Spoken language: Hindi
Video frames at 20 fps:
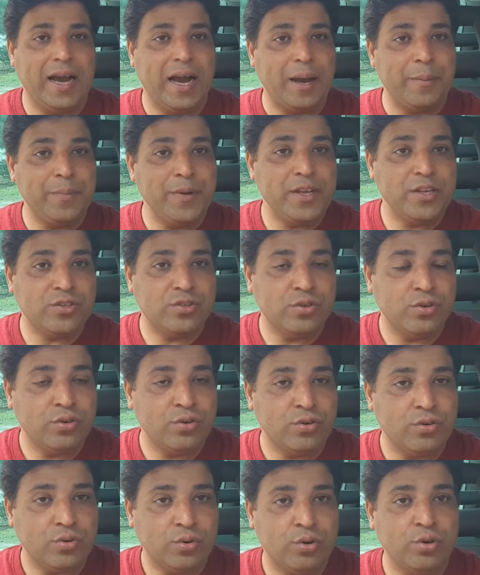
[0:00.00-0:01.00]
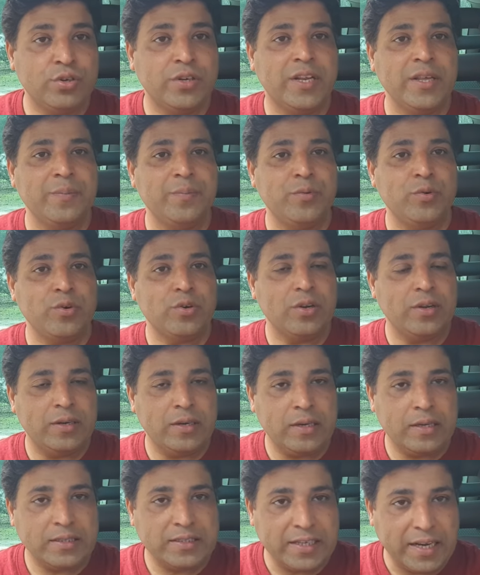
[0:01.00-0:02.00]
अभी जो खुद डिपोर्ट
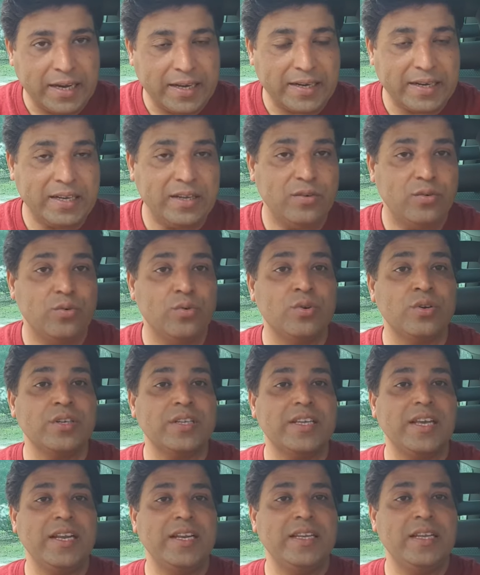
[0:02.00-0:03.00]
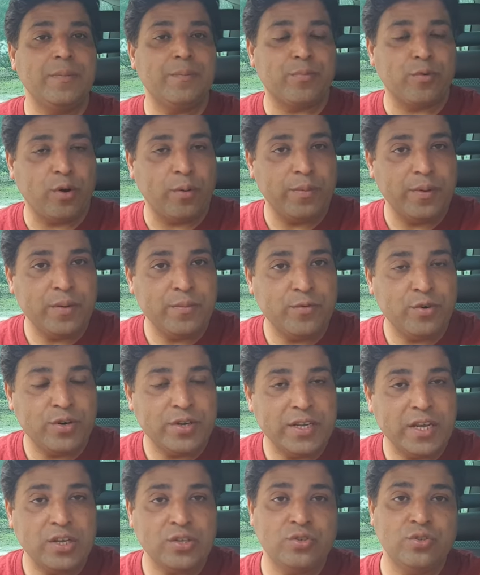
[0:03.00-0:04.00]
होना चाह रहे हैं उनके लिए प्रॉब्लम हो
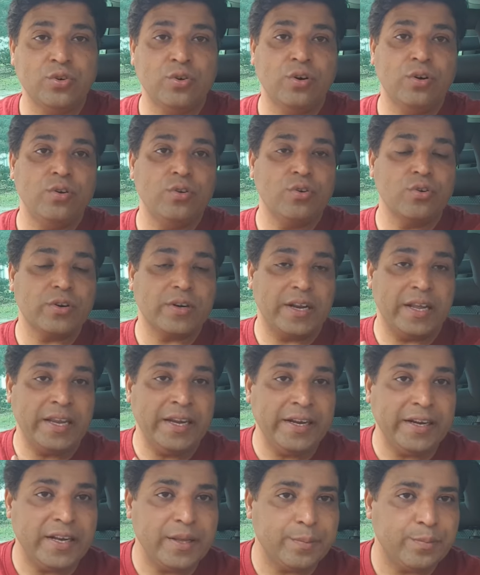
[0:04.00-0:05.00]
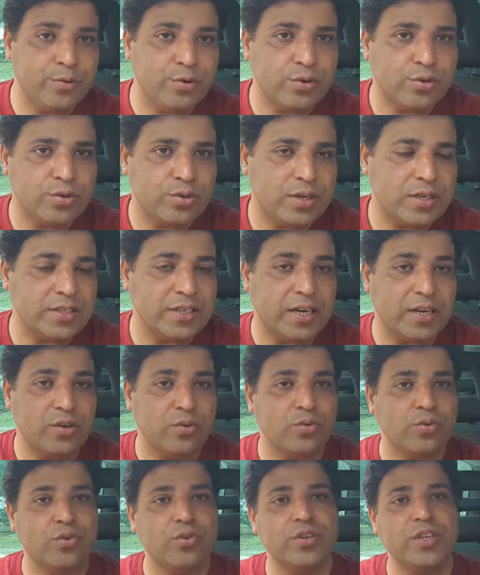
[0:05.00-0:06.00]
रही है जो लोग नहीं डिपोर्ट होना चाह रहे
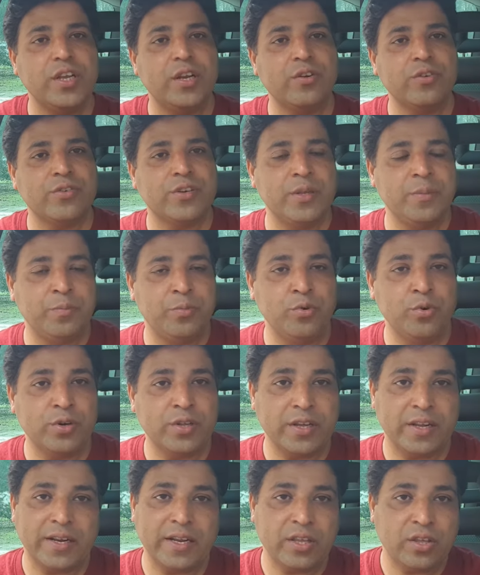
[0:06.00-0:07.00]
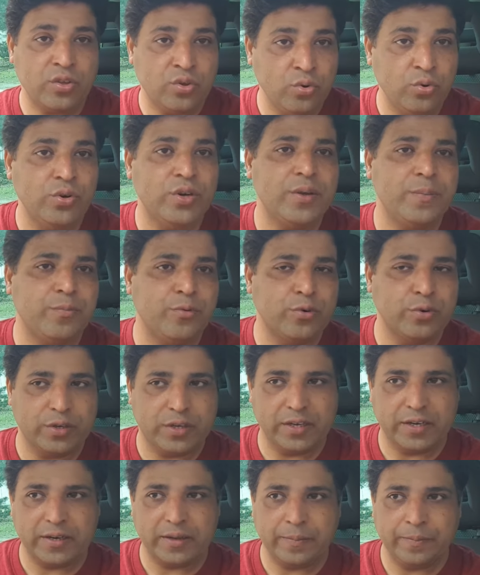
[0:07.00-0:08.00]
उनको ये लोग डिपोर्ट कर रहे हैं क्यों डिपोर्ट
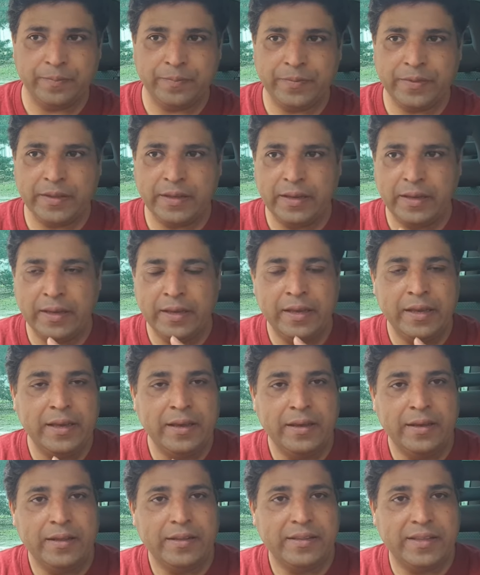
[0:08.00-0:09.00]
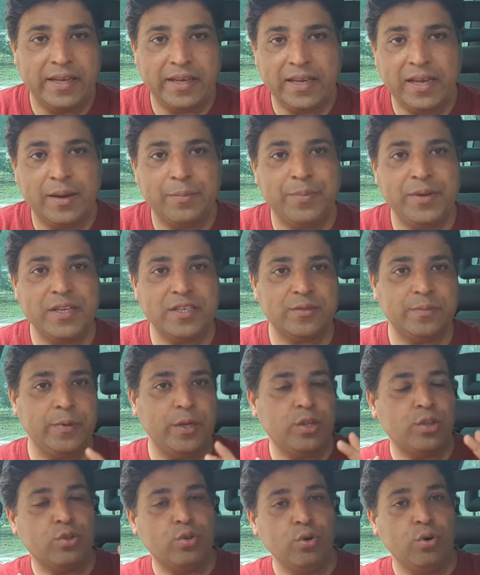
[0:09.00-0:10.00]
कर रहे हैं देखें अभी इसमें
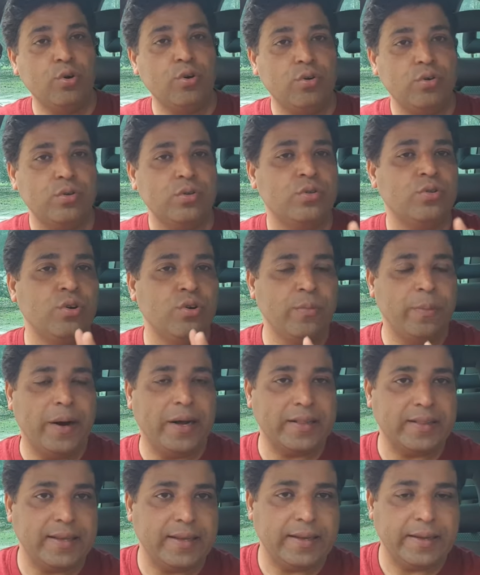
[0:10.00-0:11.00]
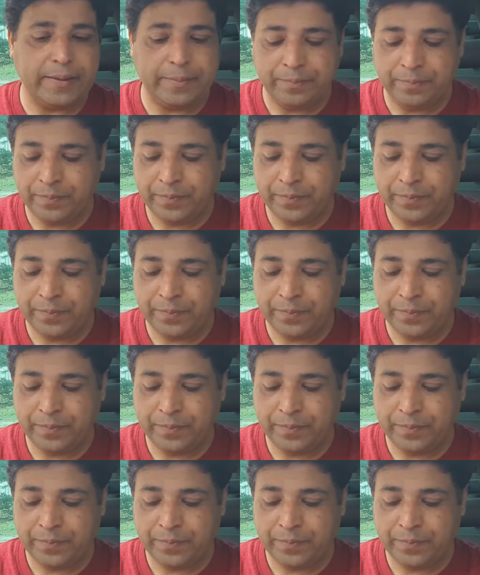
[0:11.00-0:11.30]
दो दो बातें हैं